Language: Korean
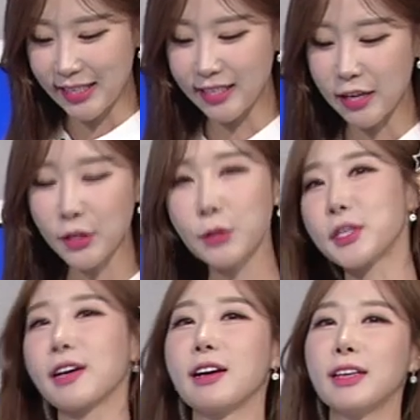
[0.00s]

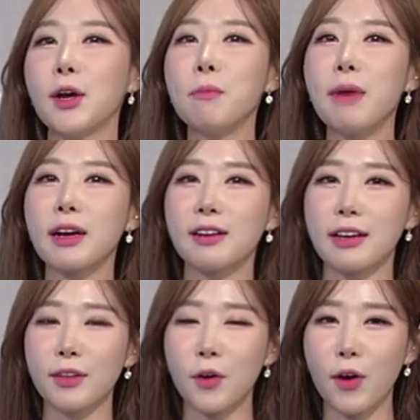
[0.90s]
지난주에도 제가 이런
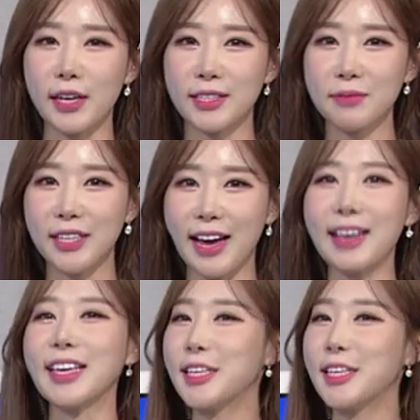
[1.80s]
말을 했던 것 같습니다.